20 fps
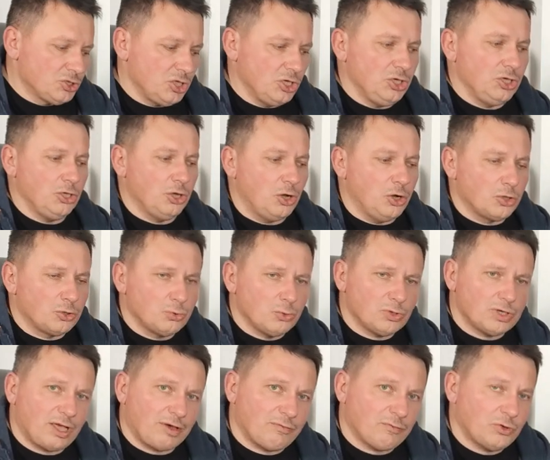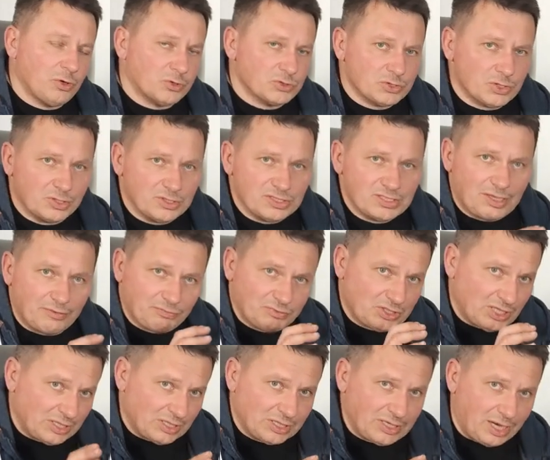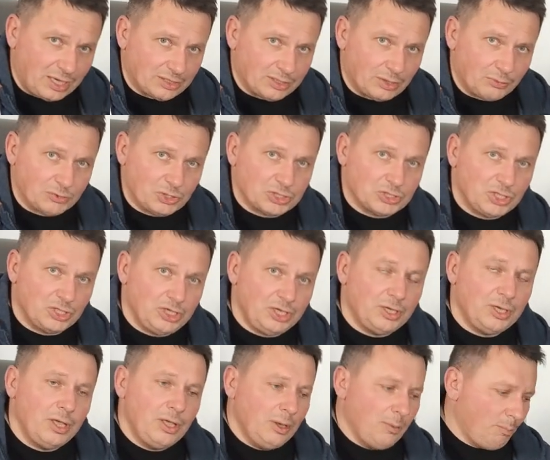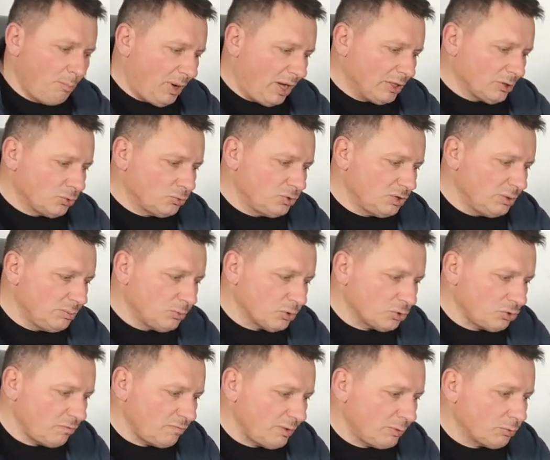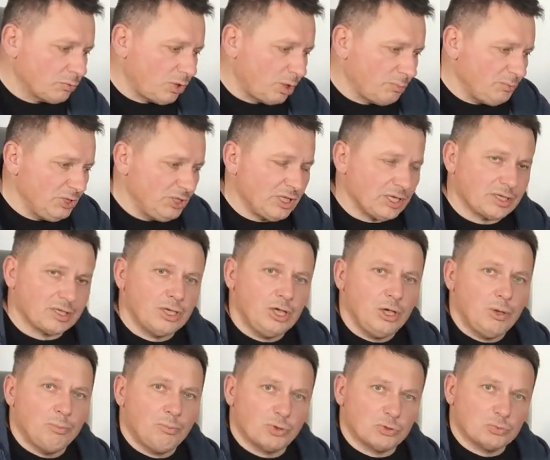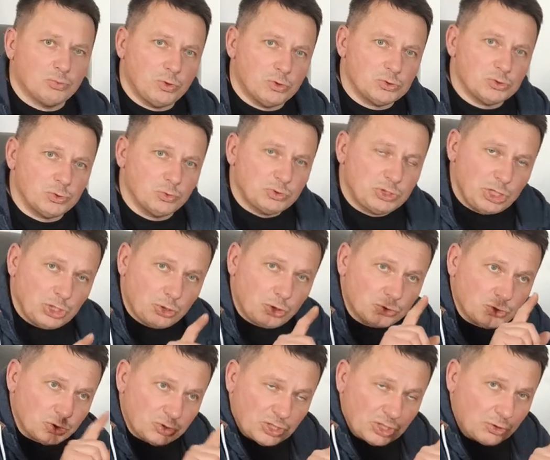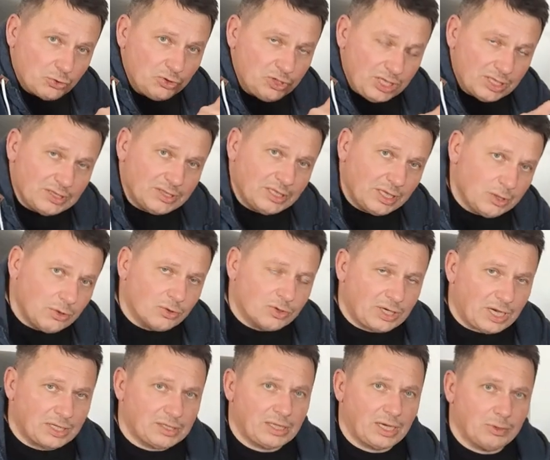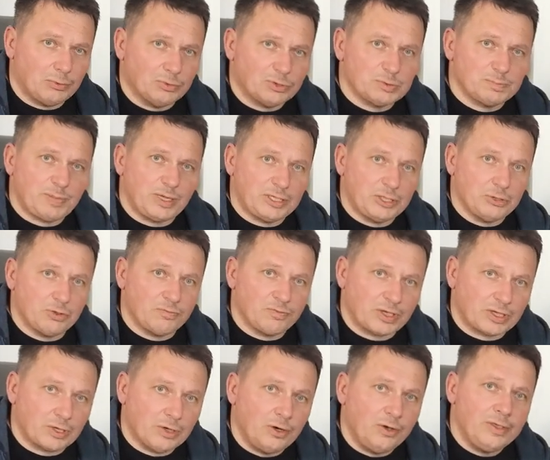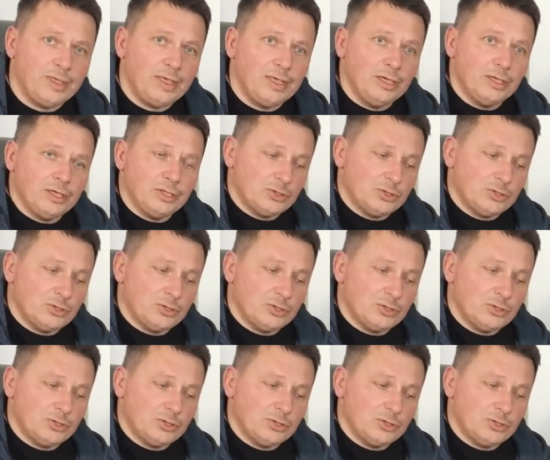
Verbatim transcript: czyli rura wchodząca w ten kanał, jeżeli pan, który montował kominek, podłączył tylko do tego jednego kanału spalinowego,